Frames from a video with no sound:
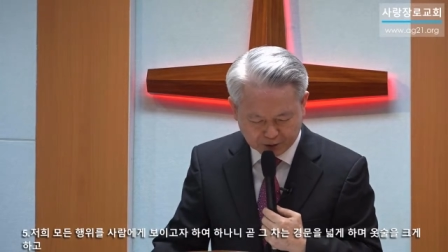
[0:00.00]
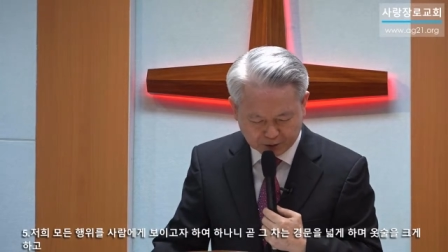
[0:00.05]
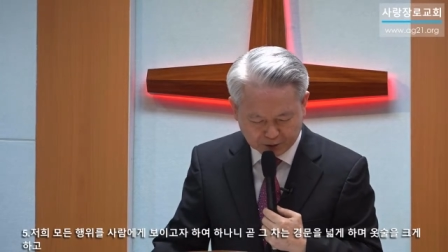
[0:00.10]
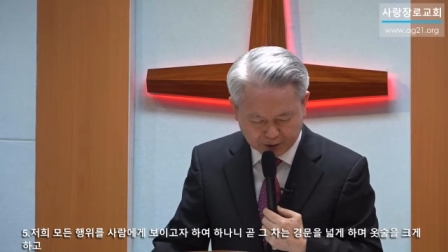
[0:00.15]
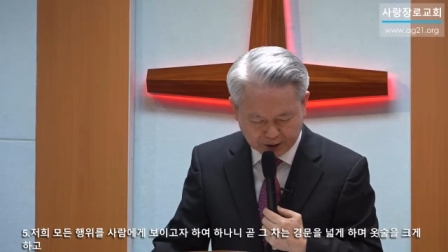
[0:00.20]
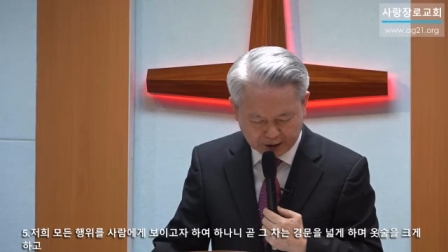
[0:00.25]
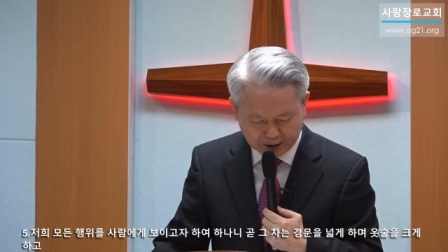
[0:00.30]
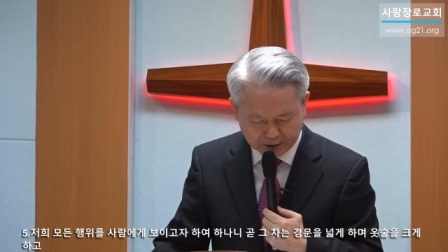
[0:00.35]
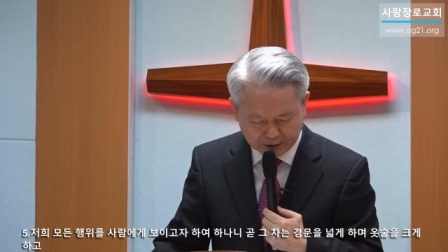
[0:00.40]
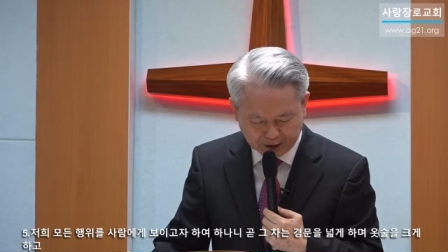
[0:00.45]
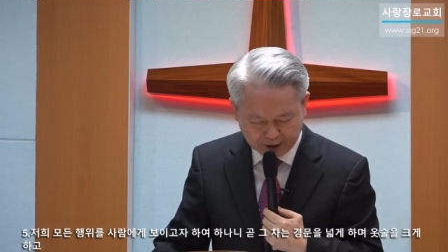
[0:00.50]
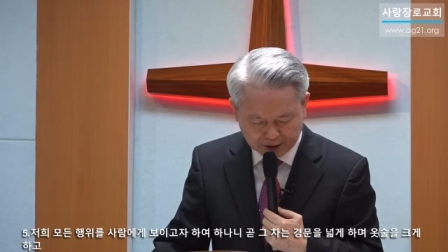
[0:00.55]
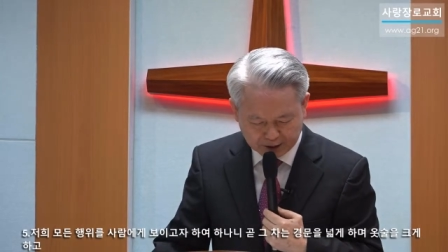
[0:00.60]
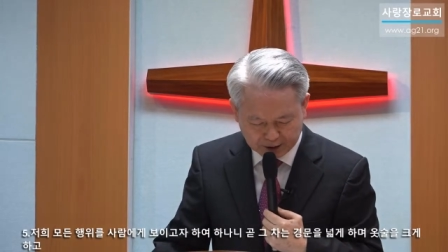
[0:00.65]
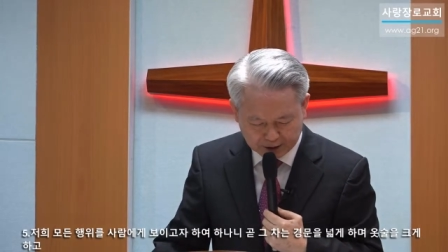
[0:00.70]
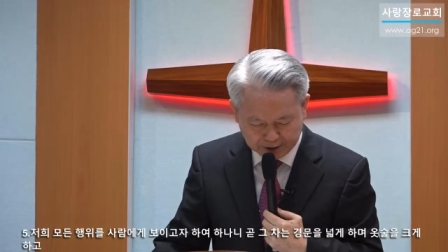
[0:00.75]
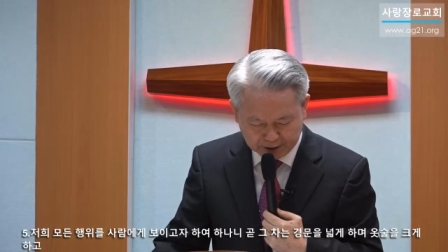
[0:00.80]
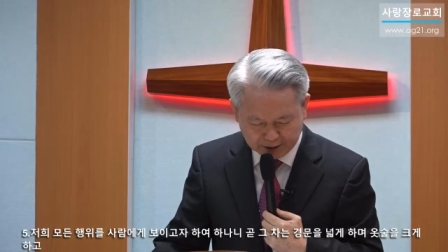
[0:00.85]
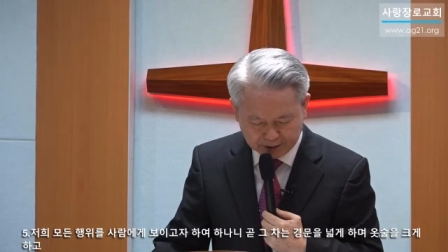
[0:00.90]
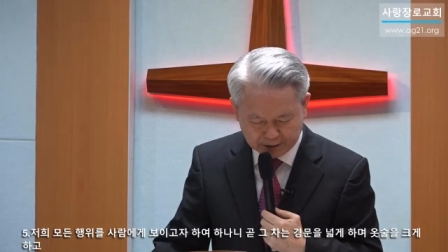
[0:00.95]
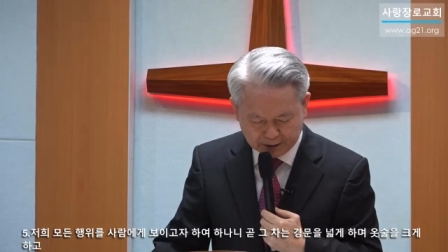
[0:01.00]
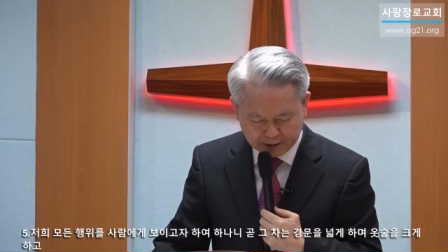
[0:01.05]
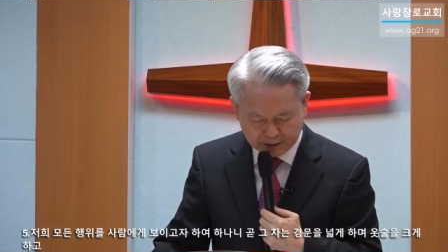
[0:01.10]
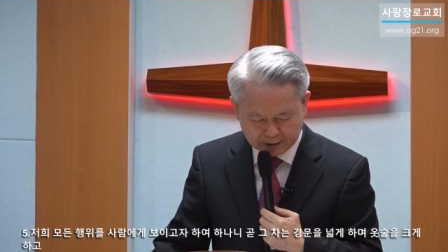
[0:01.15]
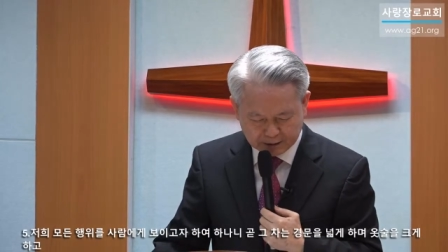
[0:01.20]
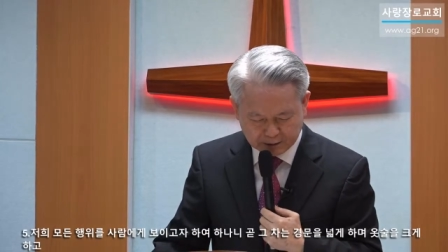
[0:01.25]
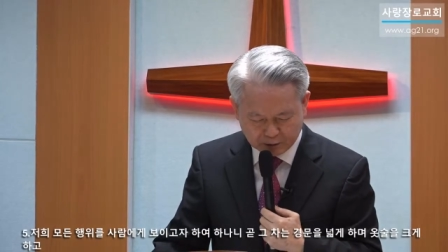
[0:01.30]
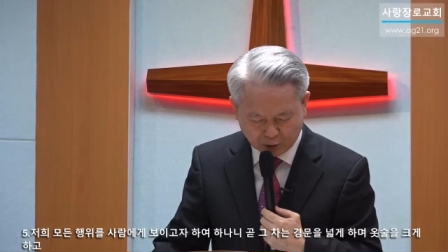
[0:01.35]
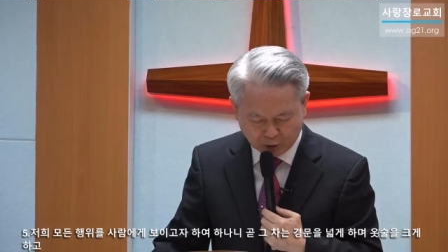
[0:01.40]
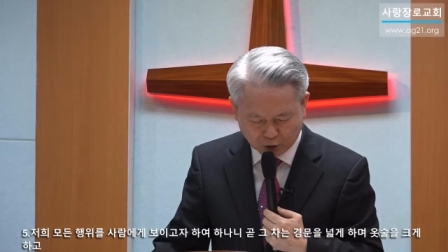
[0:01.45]

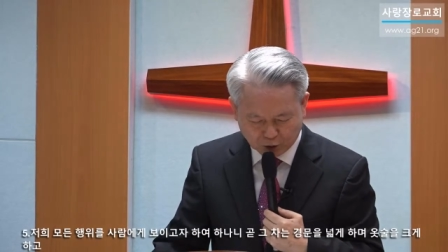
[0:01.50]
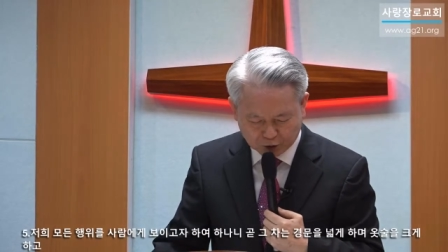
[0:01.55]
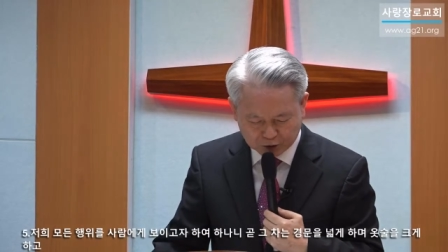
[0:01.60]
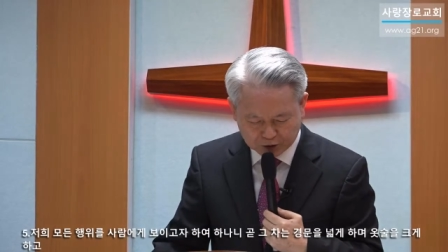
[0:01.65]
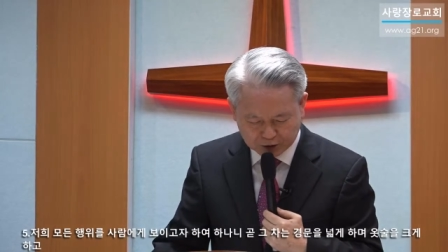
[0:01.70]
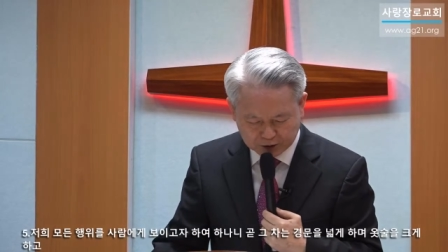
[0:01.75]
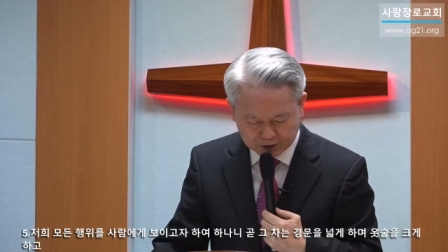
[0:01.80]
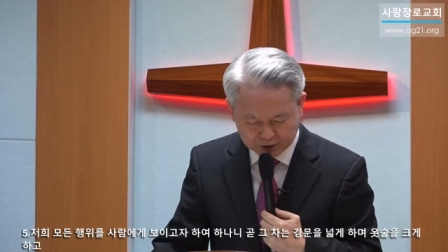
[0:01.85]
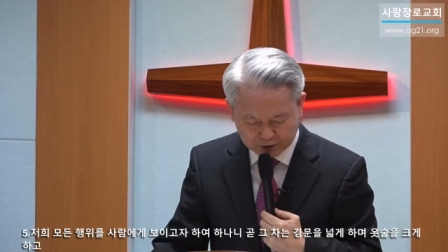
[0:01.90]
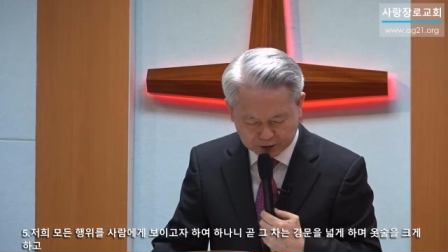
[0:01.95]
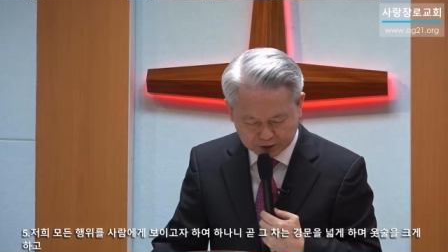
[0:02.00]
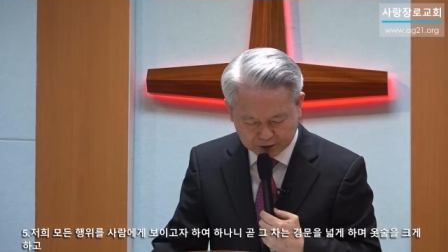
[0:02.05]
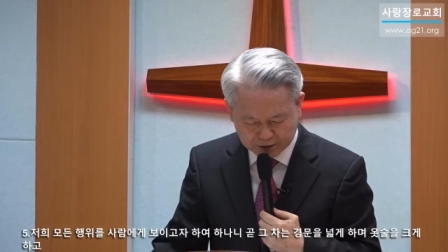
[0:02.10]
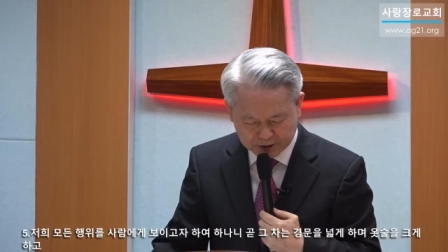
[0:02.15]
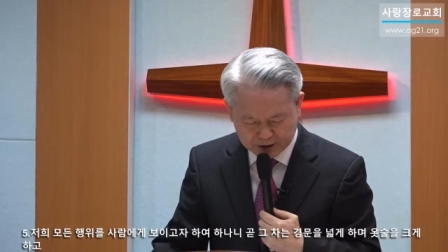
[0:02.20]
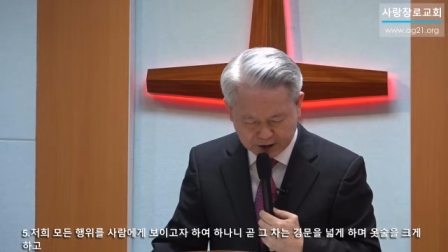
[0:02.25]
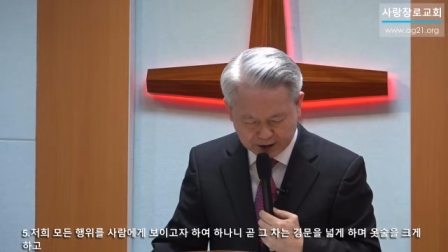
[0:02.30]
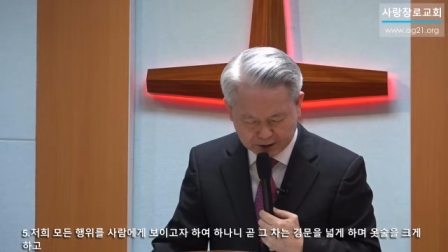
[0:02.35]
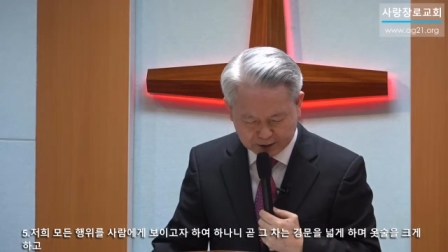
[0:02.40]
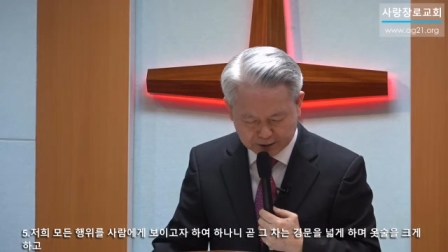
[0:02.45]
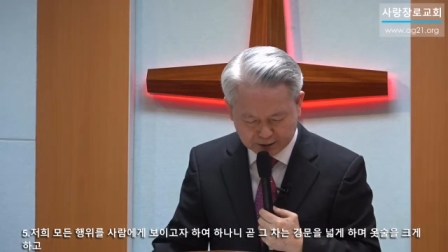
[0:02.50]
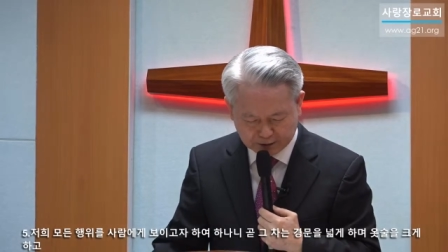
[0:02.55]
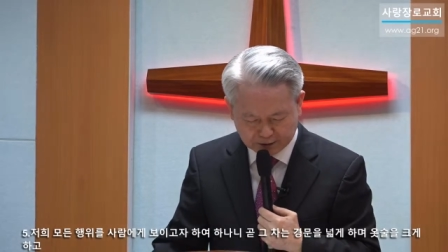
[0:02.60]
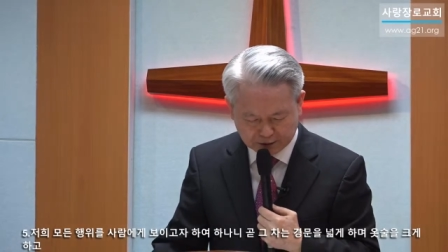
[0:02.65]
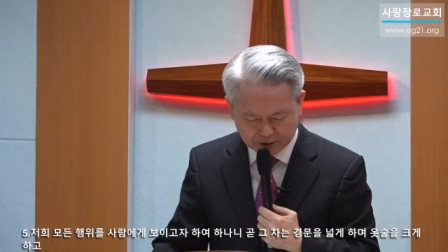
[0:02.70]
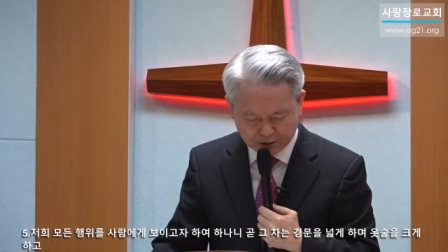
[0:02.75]
하니 곧 그 차는